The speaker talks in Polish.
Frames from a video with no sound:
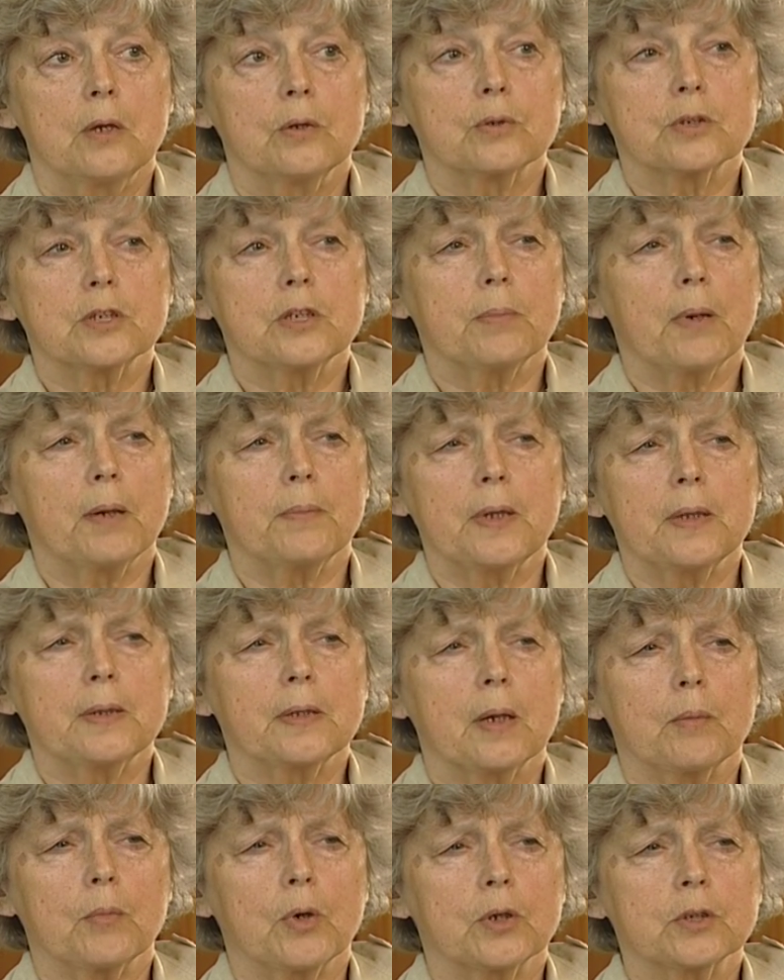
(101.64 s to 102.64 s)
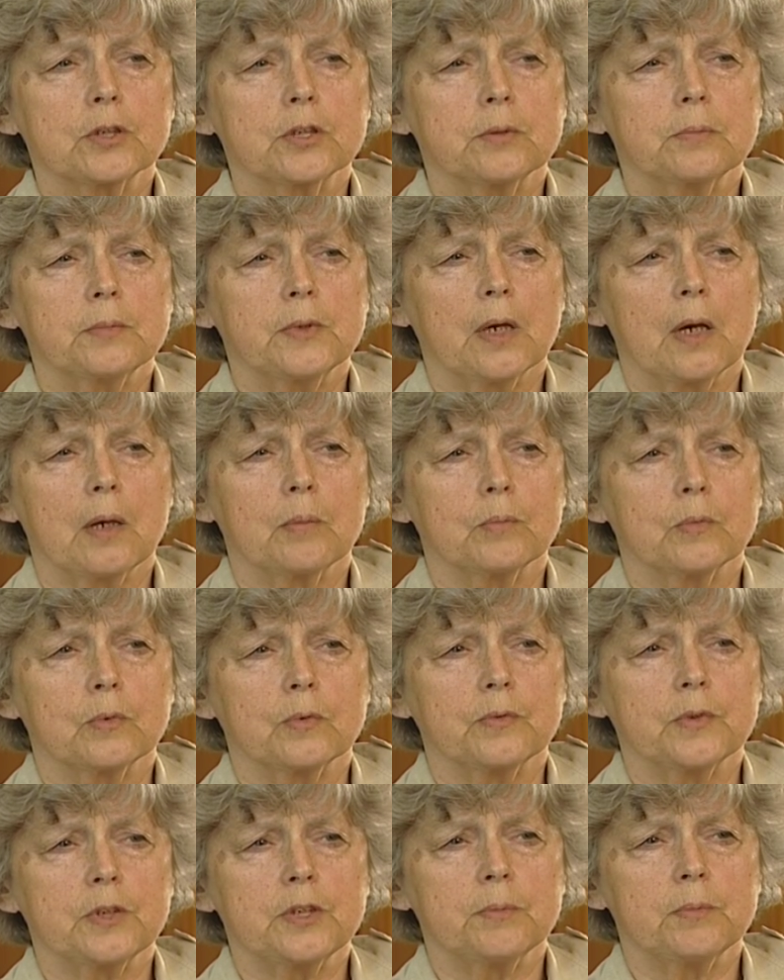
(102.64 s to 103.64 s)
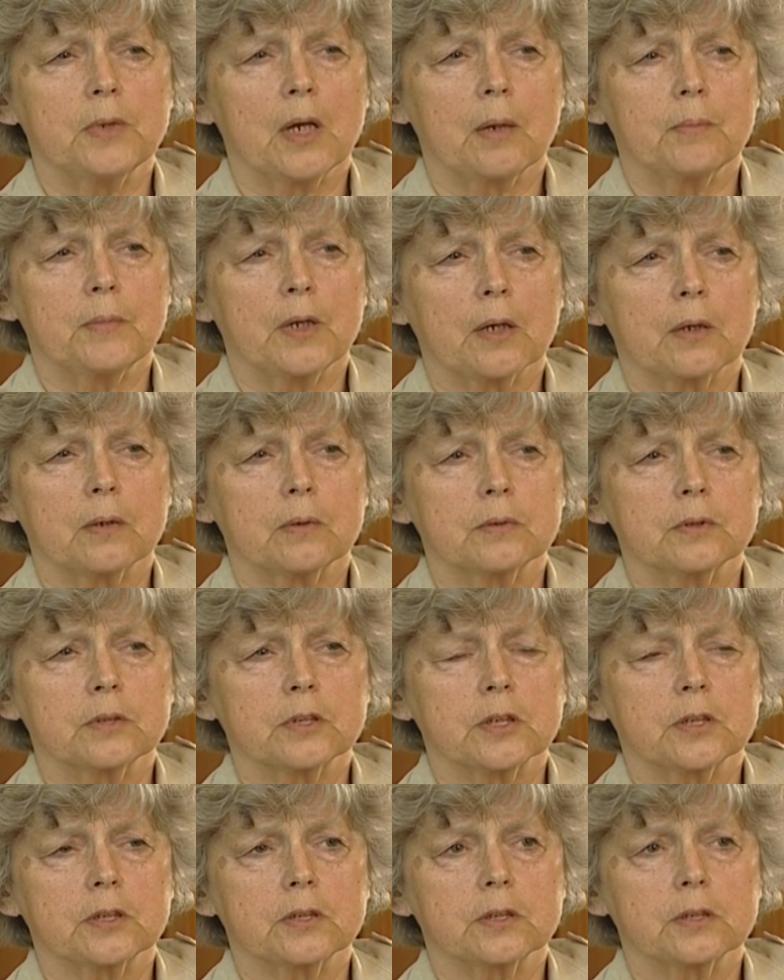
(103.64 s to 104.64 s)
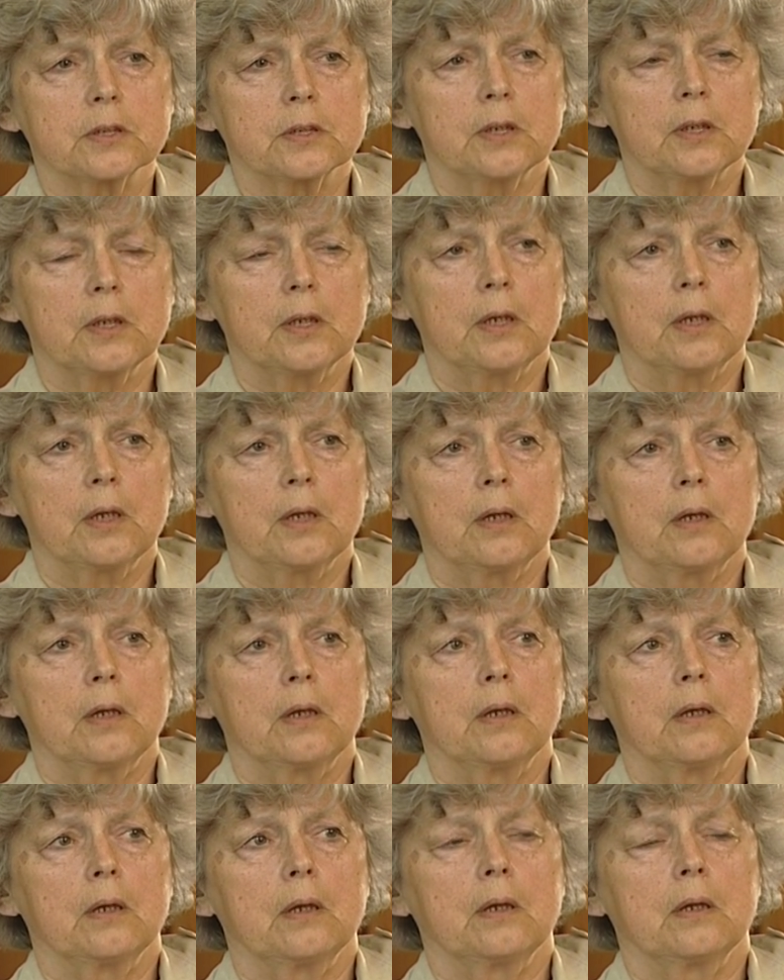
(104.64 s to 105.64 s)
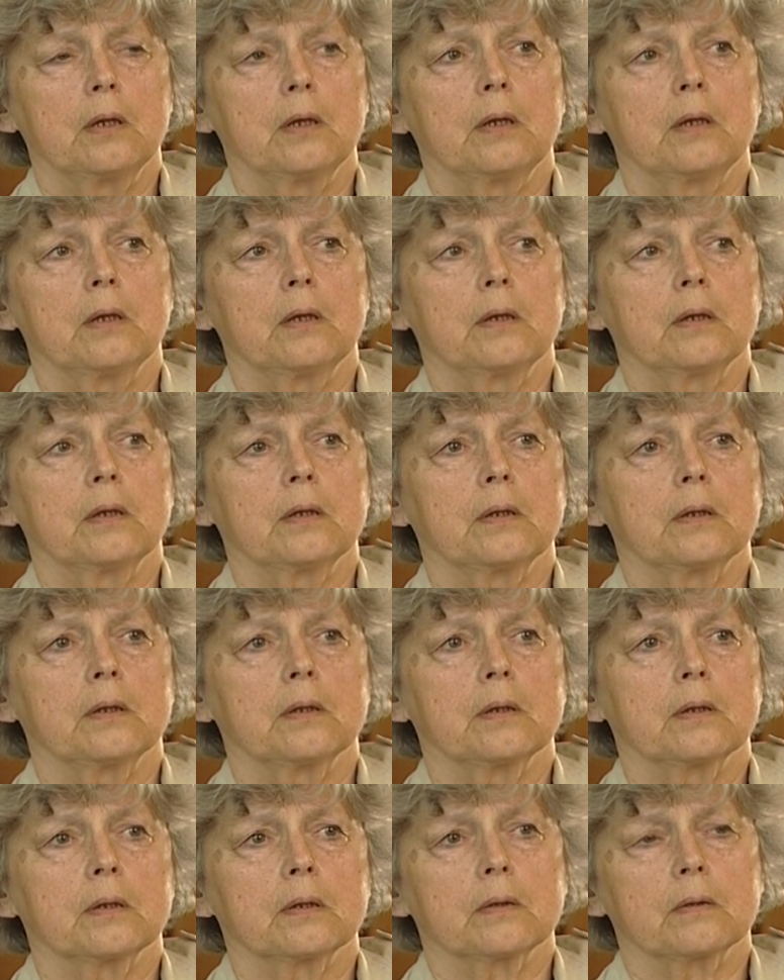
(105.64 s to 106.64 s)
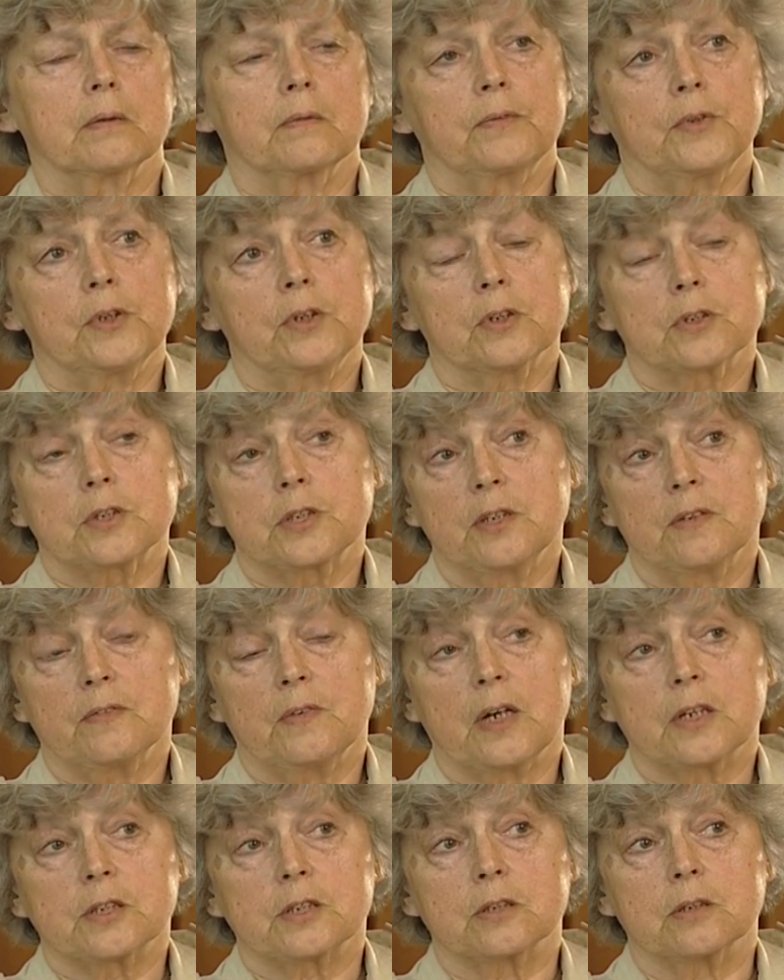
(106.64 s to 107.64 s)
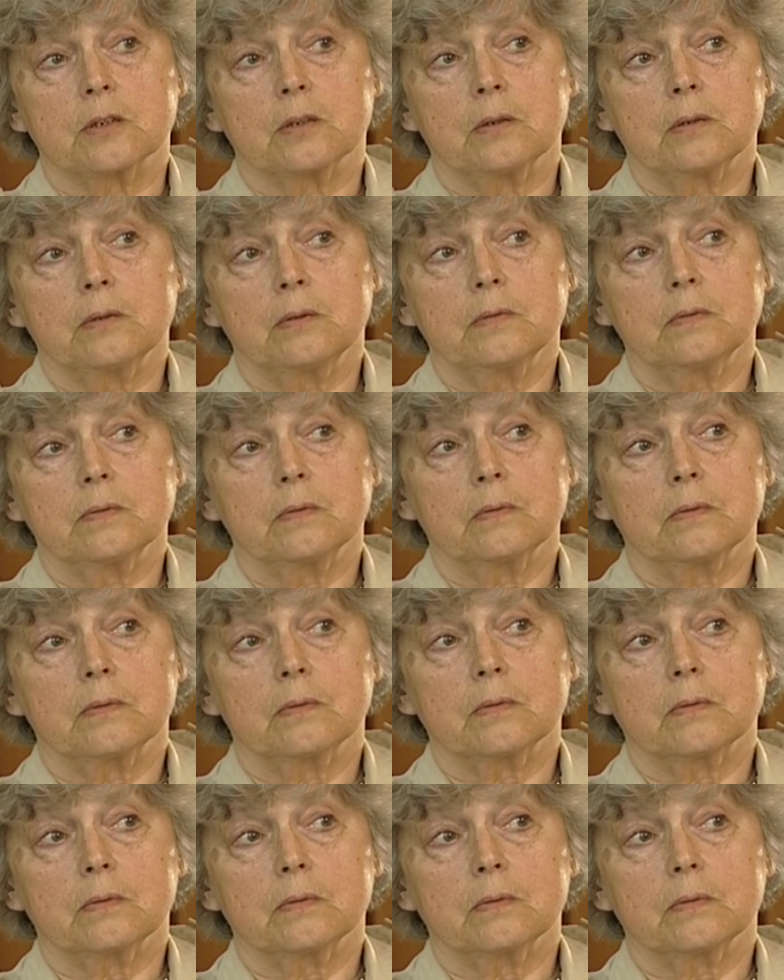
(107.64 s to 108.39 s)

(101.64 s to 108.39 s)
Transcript: już nie pamiętam o czym miałam mówić, miałam jakąś rzecz Y, widocznie ważną.